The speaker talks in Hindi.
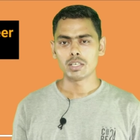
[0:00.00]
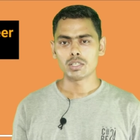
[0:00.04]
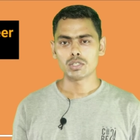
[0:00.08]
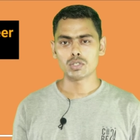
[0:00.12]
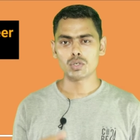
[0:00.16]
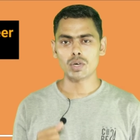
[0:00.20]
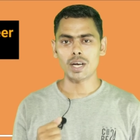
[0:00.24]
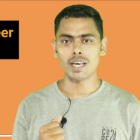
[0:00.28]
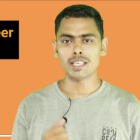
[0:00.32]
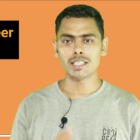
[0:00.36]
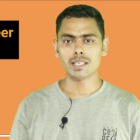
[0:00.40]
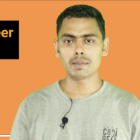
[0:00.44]

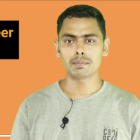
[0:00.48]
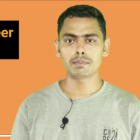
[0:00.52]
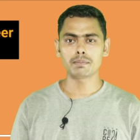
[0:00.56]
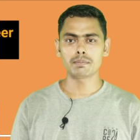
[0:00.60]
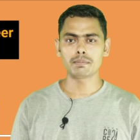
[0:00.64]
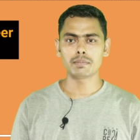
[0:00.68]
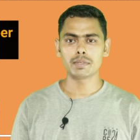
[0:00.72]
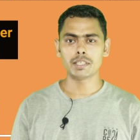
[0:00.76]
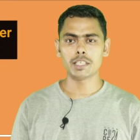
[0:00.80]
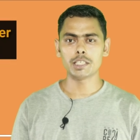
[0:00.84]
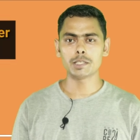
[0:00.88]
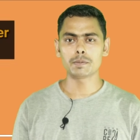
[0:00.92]
सो आज हम
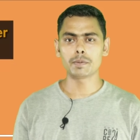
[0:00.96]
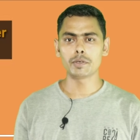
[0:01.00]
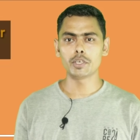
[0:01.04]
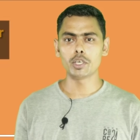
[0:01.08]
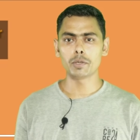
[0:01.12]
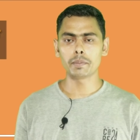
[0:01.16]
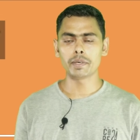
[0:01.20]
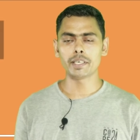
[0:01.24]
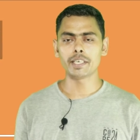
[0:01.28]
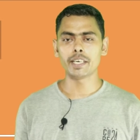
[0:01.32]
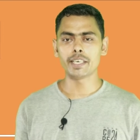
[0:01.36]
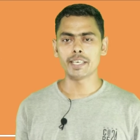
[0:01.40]
इस
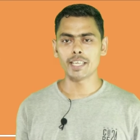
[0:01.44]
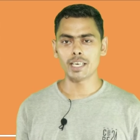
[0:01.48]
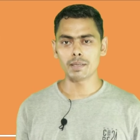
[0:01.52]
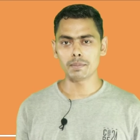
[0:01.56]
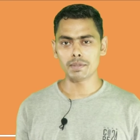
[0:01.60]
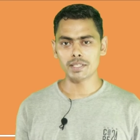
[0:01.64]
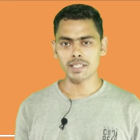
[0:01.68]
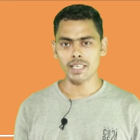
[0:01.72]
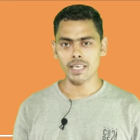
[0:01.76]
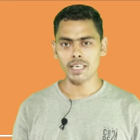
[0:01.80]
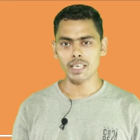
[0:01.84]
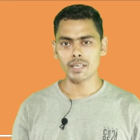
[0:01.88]
वीडियो में डिटेल
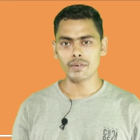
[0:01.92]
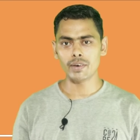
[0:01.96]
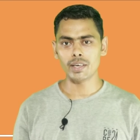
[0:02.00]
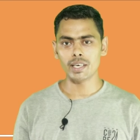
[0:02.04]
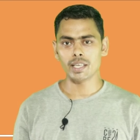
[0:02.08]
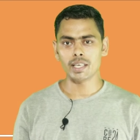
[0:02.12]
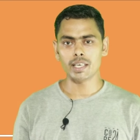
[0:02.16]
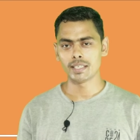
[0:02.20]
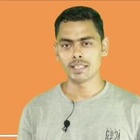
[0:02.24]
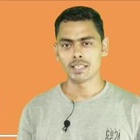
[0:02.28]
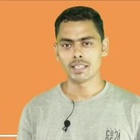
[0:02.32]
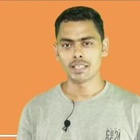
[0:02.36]
में जानने
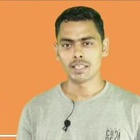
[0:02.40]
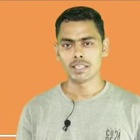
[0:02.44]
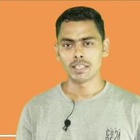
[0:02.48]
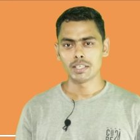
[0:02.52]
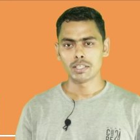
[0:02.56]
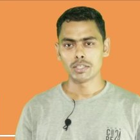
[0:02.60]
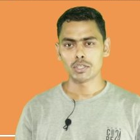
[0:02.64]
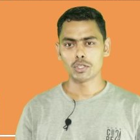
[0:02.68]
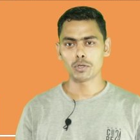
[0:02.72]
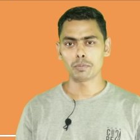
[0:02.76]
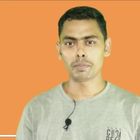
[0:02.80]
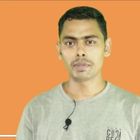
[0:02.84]
वाले हैं
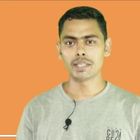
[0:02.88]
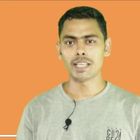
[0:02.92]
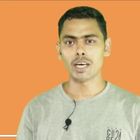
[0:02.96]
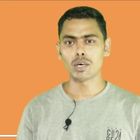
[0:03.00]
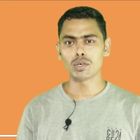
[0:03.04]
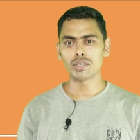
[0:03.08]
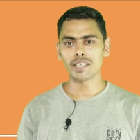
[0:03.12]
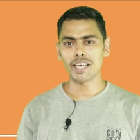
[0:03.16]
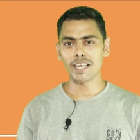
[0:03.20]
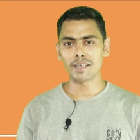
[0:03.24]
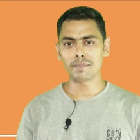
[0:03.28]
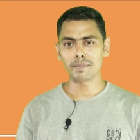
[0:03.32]
तो
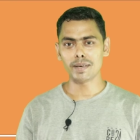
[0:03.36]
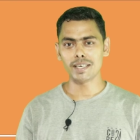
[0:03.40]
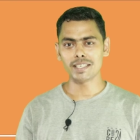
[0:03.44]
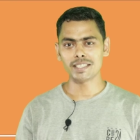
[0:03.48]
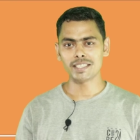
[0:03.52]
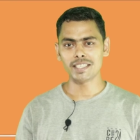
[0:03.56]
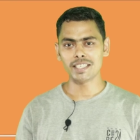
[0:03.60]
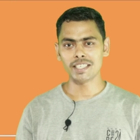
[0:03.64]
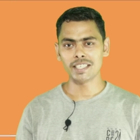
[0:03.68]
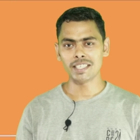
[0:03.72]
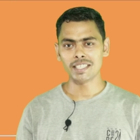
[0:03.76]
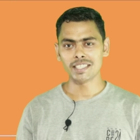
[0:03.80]
विदाउट टाइम
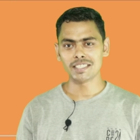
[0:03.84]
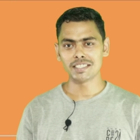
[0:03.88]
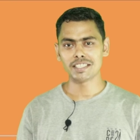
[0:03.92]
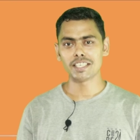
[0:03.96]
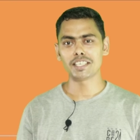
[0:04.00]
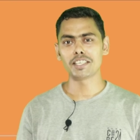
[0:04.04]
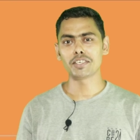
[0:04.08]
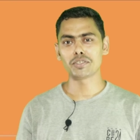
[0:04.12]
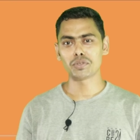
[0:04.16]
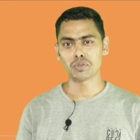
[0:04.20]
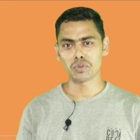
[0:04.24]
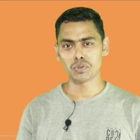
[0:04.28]
वेस्ट किए
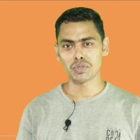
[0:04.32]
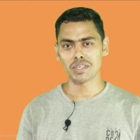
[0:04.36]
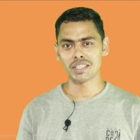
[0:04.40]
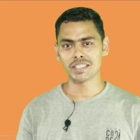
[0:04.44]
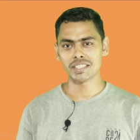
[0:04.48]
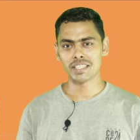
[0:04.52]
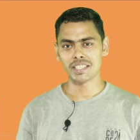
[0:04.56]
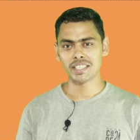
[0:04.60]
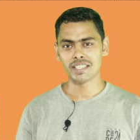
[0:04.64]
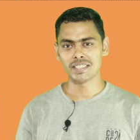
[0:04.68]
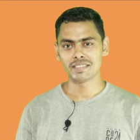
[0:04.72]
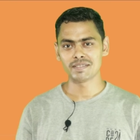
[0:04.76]
चलिए शुरू
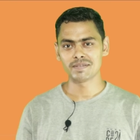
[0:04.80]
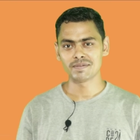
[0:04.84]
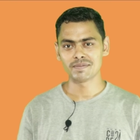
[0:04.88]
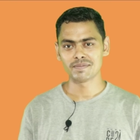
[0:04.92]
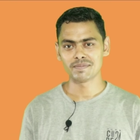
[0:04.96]
करते हैं